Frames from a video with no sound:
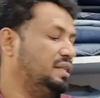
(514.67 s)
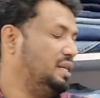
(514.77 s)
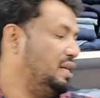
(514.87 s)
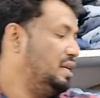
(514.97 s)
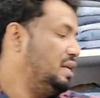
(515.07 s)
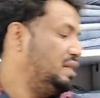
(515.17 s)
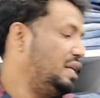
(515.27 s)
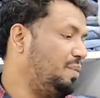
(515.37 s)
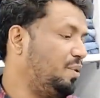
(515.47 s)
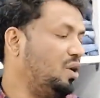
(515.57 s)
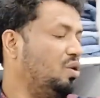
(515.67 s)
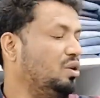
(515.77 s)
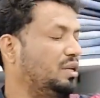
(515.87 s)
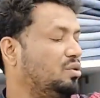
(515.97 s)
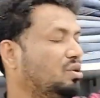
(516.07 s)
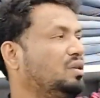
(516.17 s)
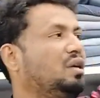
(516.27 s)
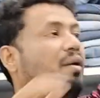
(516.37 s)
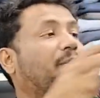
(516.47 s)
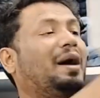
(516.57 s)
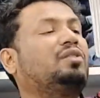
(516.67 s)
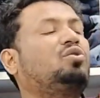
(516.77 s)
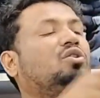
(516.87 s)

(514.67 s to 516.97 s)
তারপরে হলো দেখুন মাত্র তিনশো